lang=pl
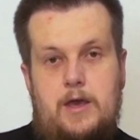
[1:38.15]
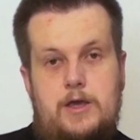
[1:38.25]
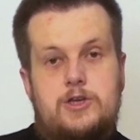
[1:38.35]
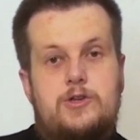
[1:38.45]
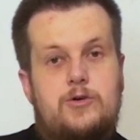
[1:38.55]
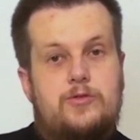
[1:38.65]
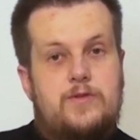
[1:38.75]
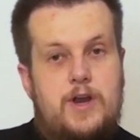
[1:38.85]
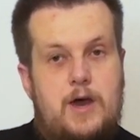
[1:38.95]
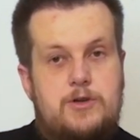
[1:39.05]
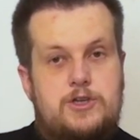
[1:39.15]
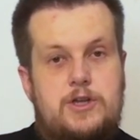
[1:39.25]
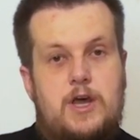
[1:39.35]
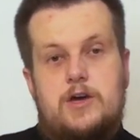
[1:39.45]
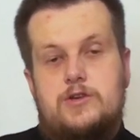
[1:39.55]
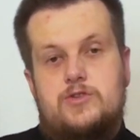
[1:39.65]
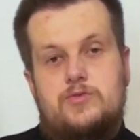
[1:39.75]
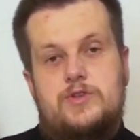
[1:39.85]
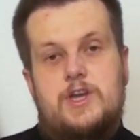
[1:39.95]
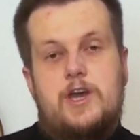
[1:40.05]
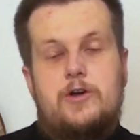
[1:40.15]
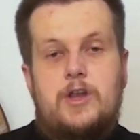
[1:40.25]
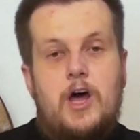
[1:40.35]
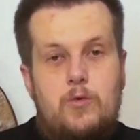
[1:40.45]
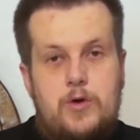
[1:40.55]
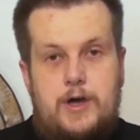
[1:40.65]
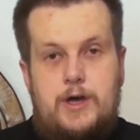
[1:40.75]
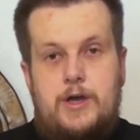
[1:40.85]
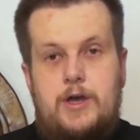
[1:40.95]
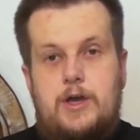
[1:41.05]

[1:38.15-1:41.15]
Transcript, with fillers: Jeśli otwieramy się na Chrystusa Jego naukę,